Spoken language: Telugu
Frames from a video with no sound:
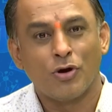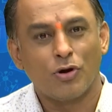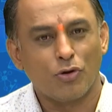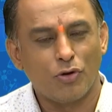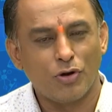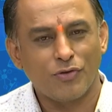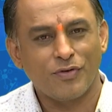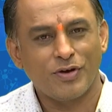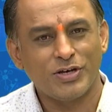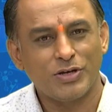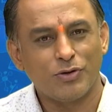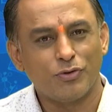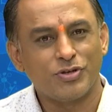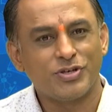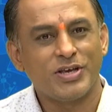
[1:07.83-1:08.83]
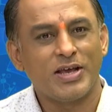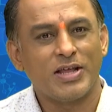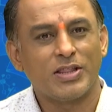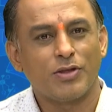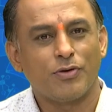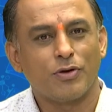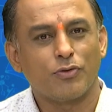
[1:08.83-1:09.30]
నోటిఫికేషన్
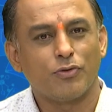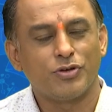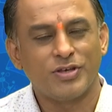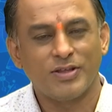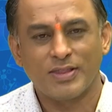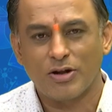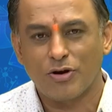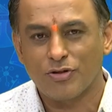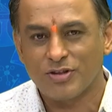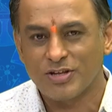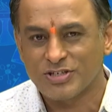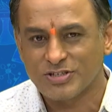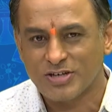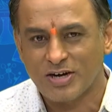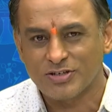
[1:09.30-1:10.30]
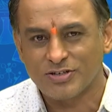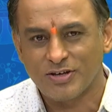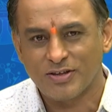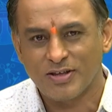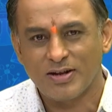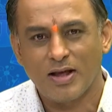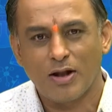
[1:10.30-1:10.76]
వచ్చేంత వరకు వచ్చిన తర్వాతనే స్టార్ట్
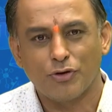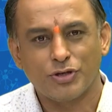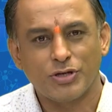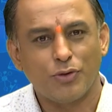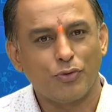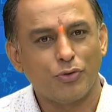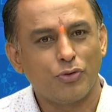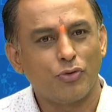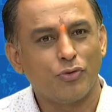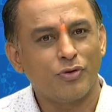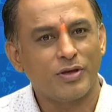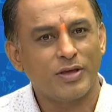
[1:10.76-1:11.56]
చేస్తానే ఆలోచన వద్దు